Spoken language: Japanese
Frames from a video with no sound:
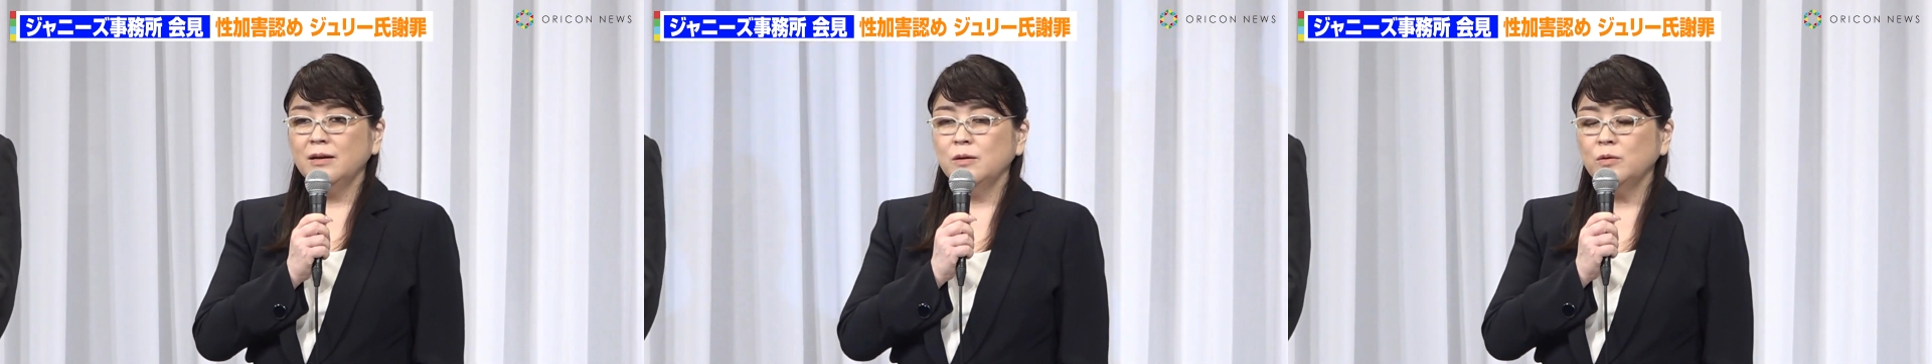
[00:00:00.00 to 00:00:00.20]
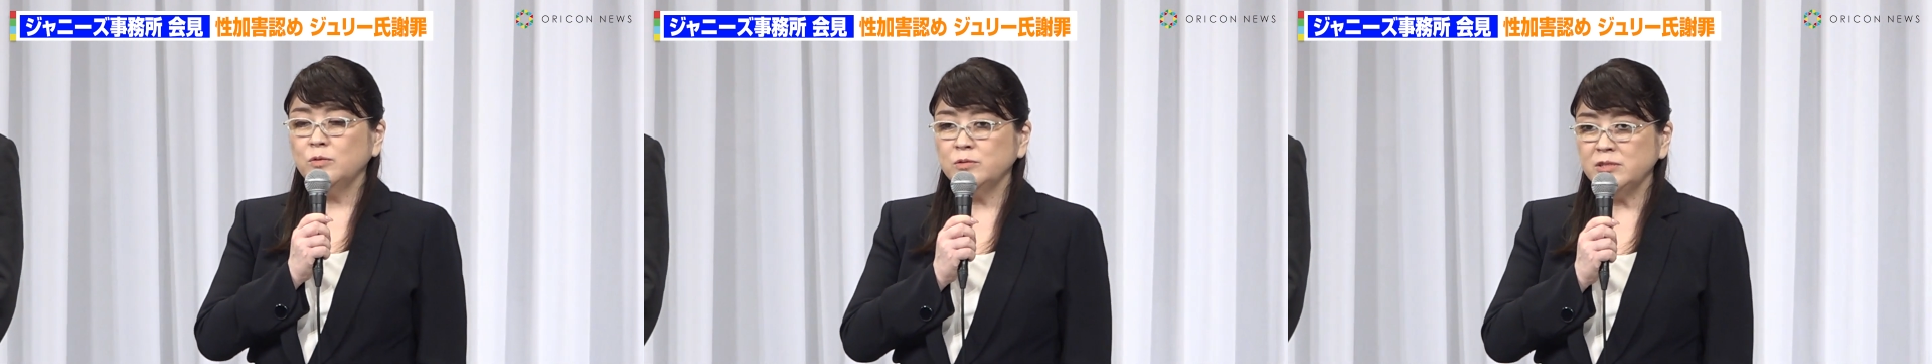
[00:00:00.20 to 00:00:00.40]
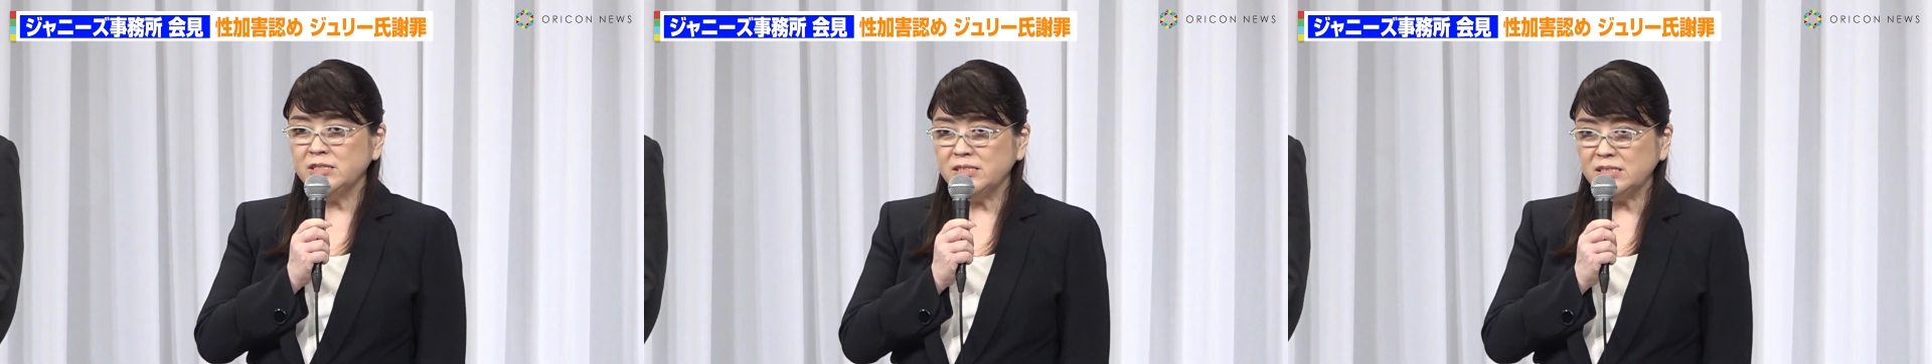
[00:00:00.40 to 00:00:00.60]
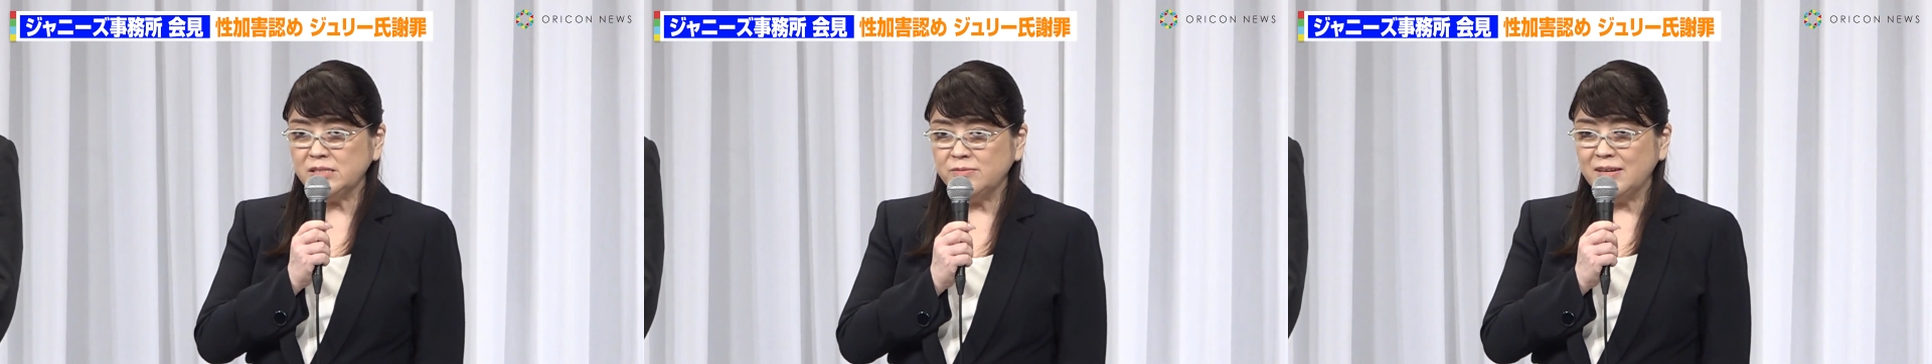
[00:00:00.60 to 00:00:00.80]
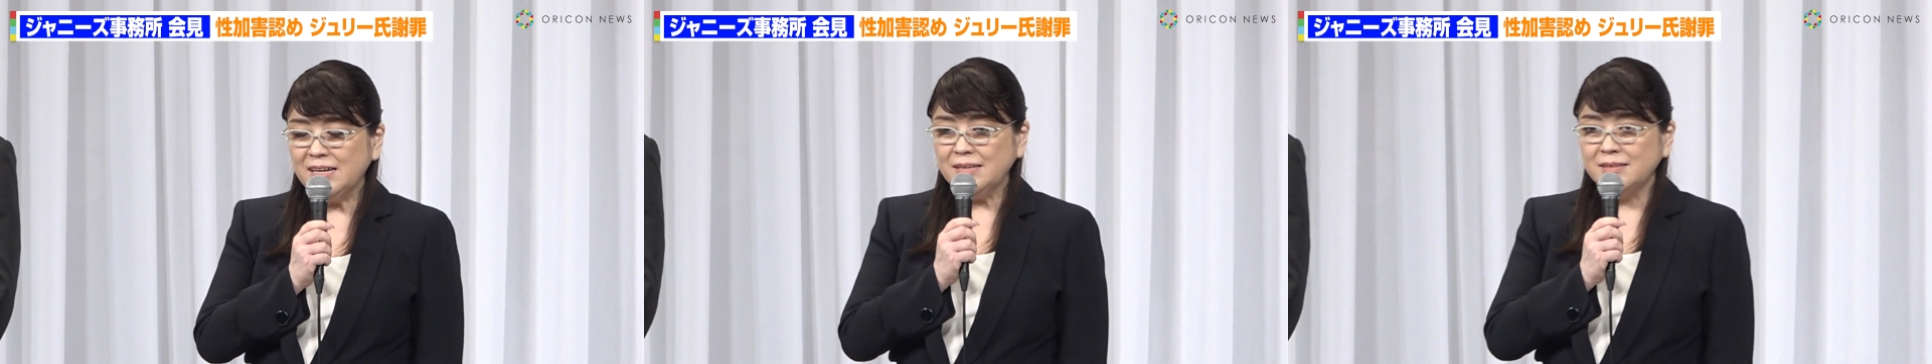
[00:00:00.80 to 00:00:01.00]
本日
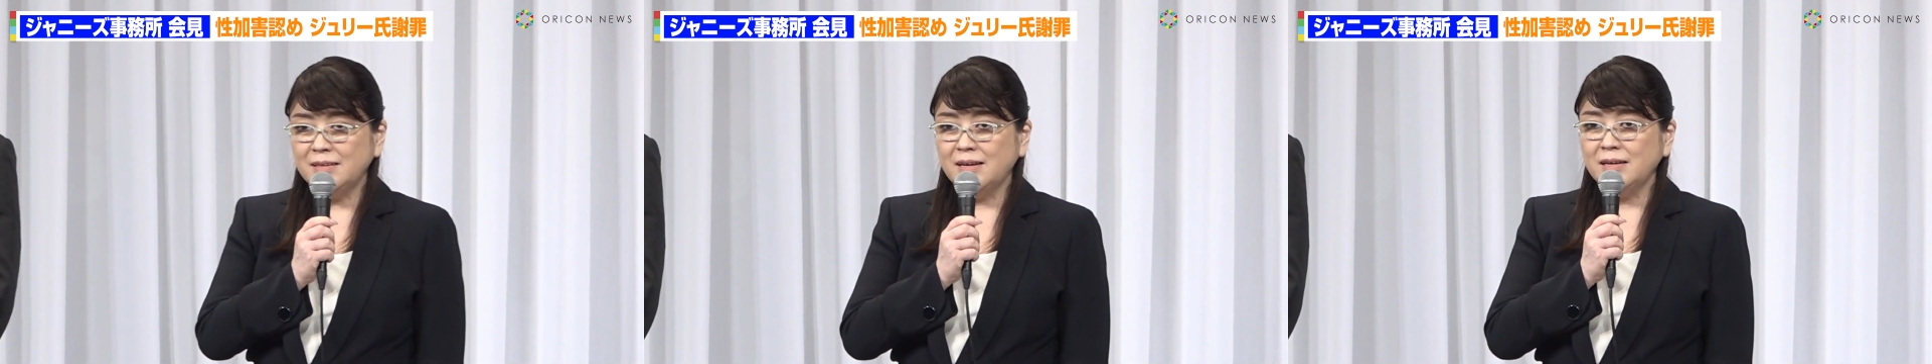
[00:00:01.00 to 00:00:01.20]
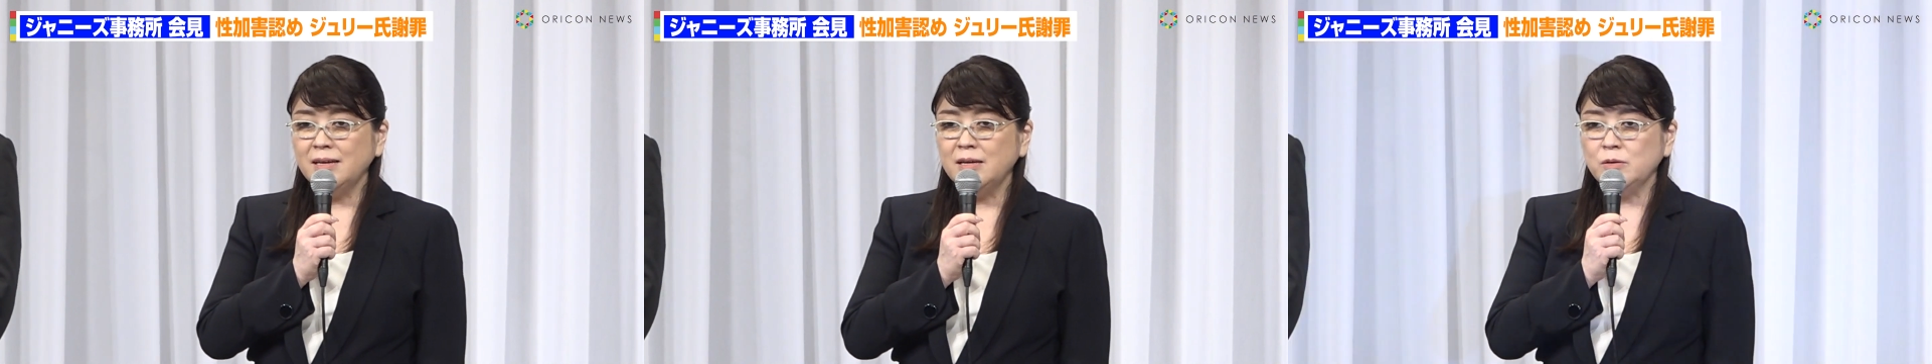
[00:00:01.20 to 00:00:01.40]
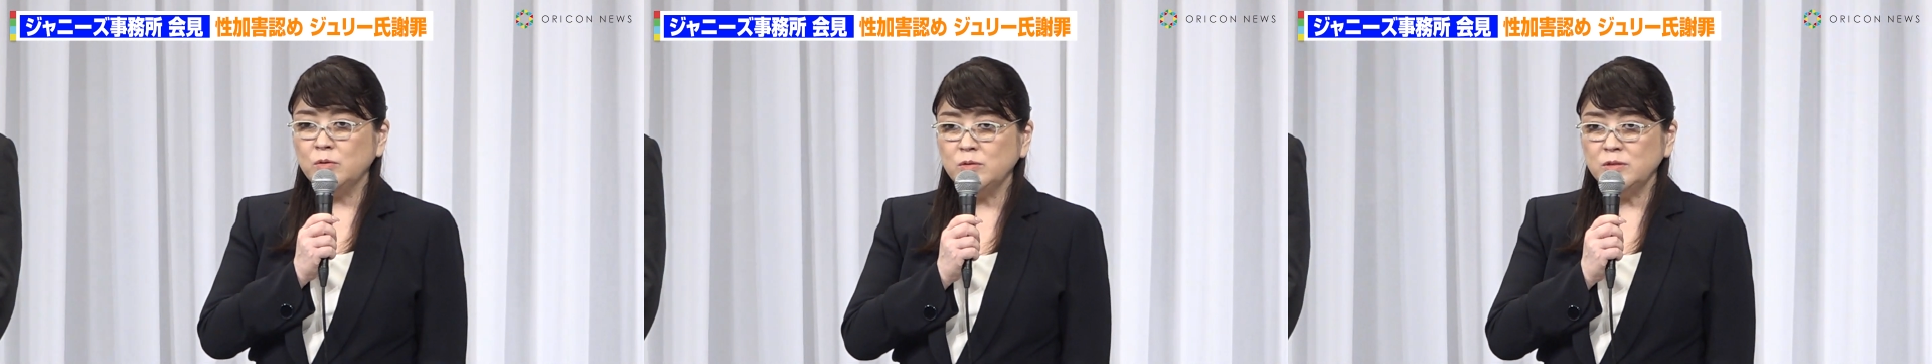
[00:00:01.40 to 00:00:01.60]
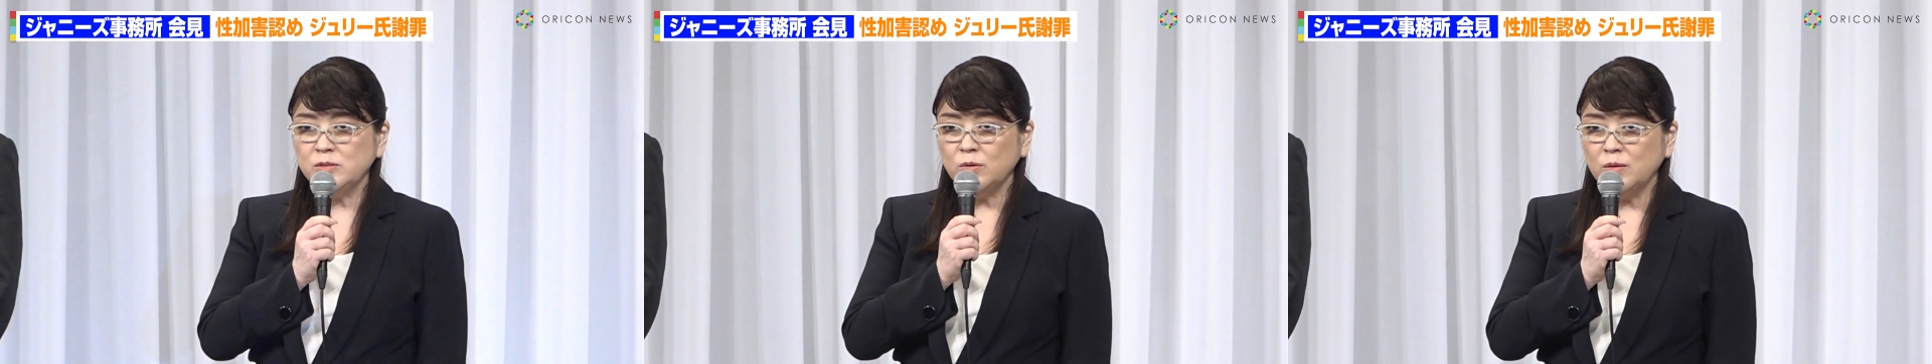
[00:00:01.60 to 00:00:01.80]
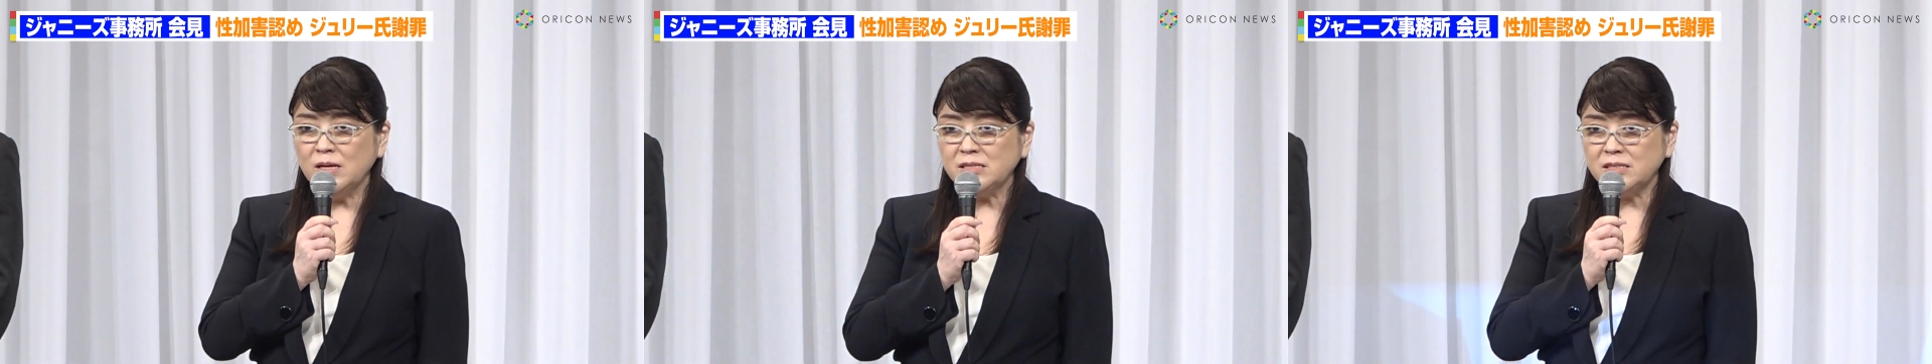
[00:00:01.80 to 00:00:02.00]
は大変お
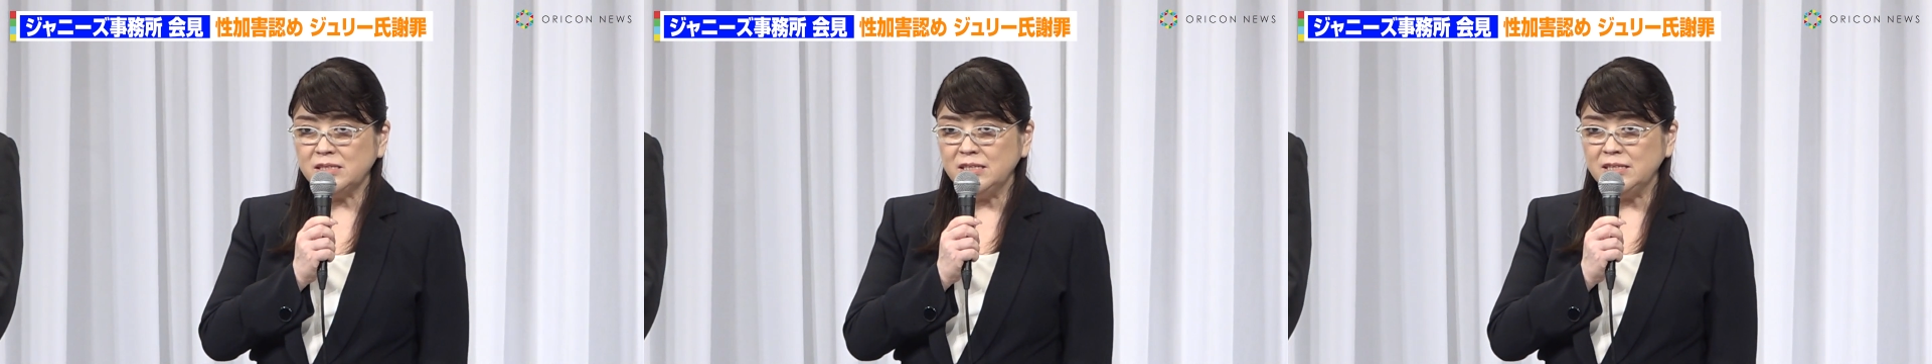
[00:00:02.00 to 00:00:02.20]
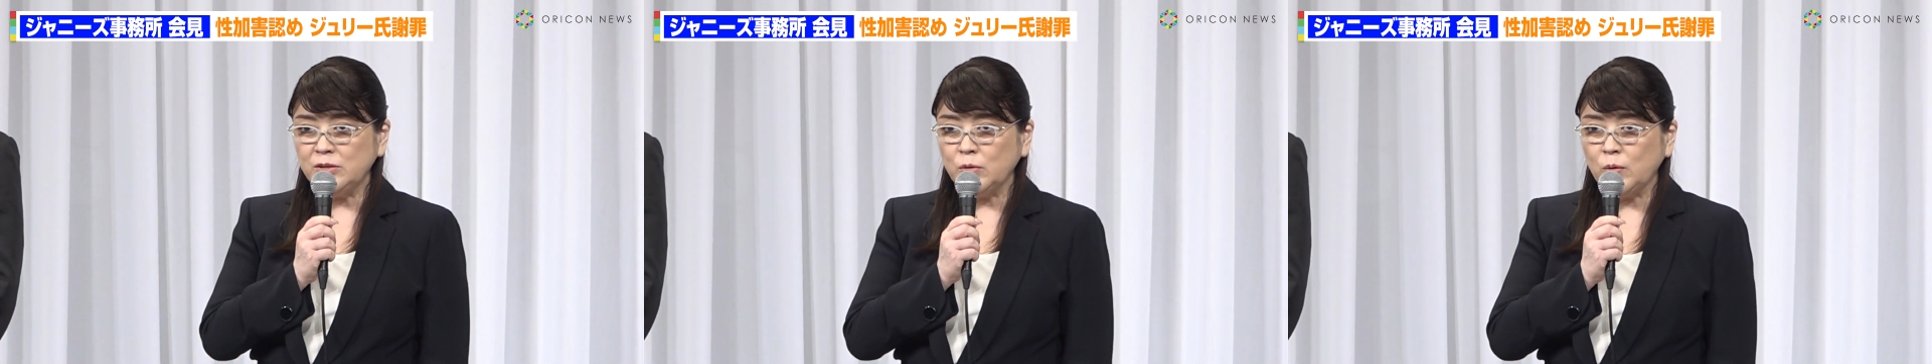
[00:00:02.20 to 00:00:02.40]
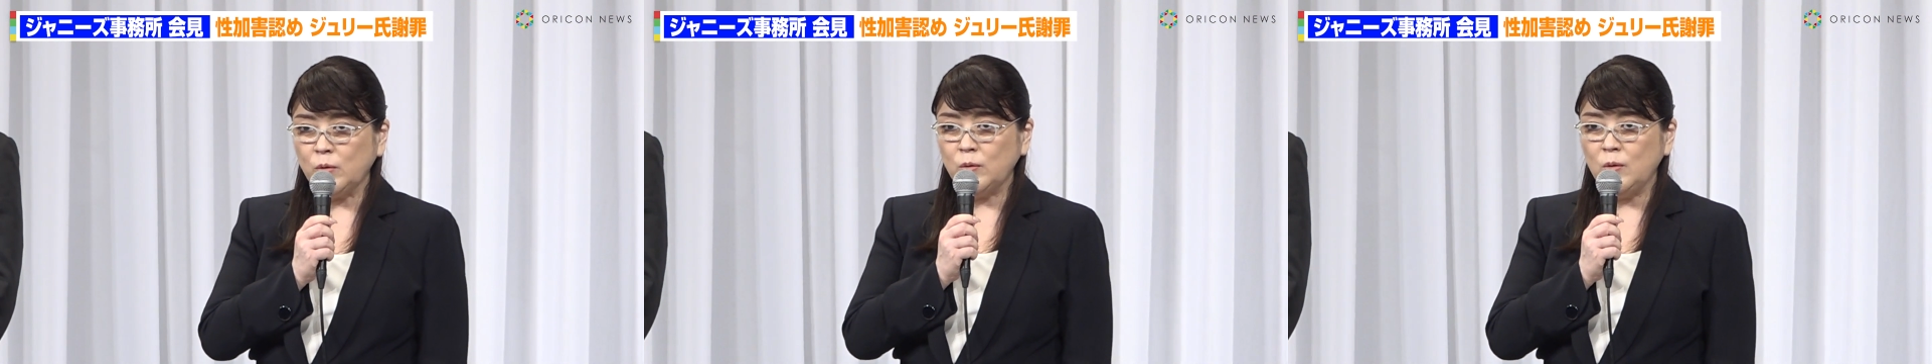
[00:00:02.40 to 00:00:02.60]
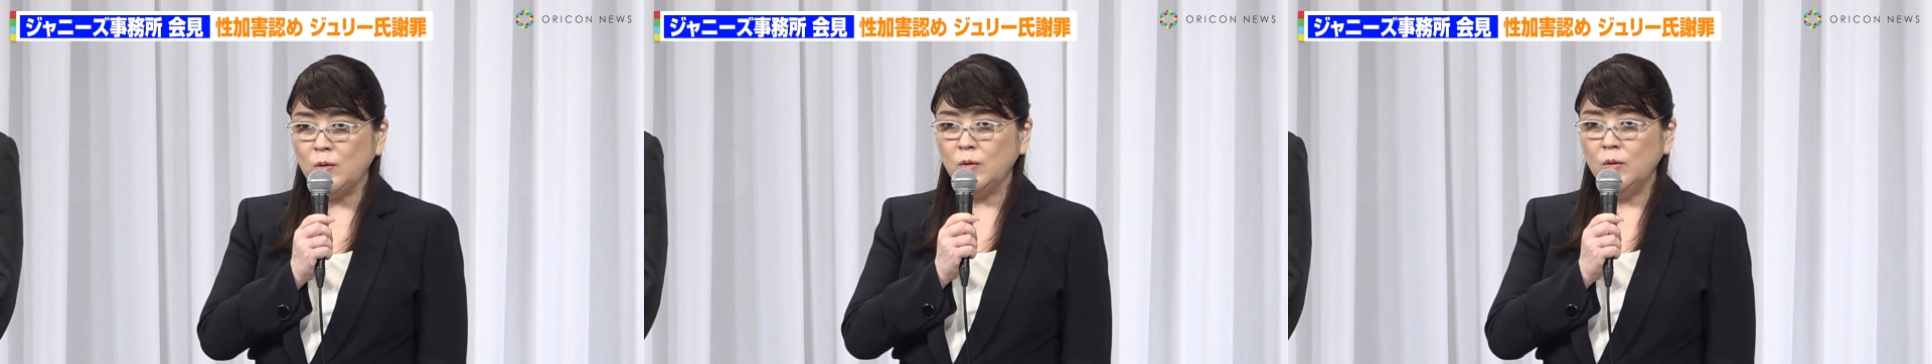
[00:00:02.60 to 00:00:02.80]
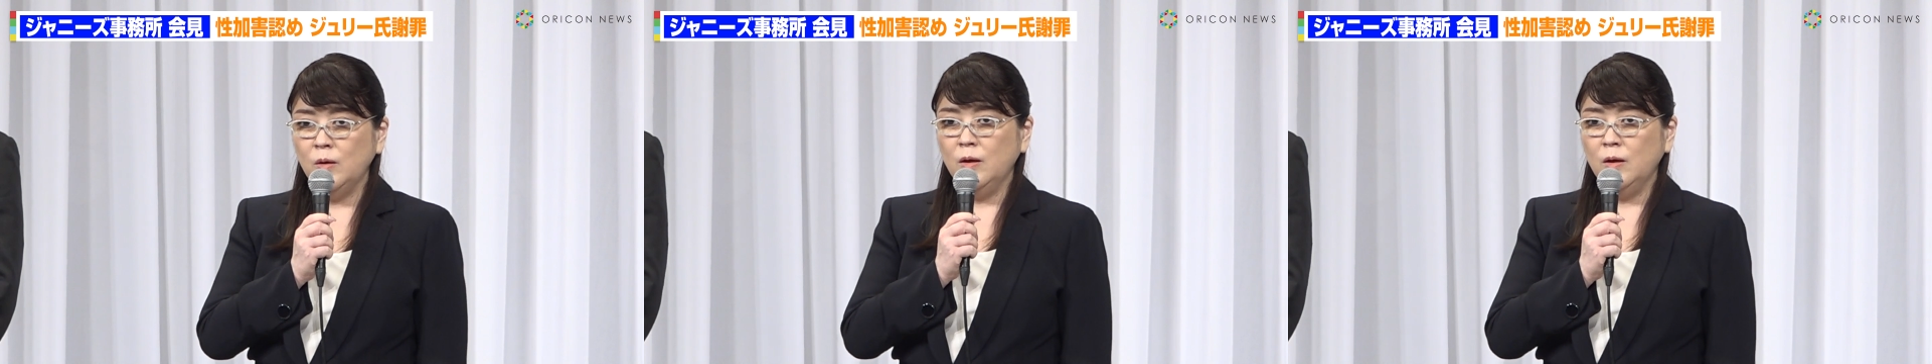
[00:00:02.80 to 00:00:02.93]
忙しいところ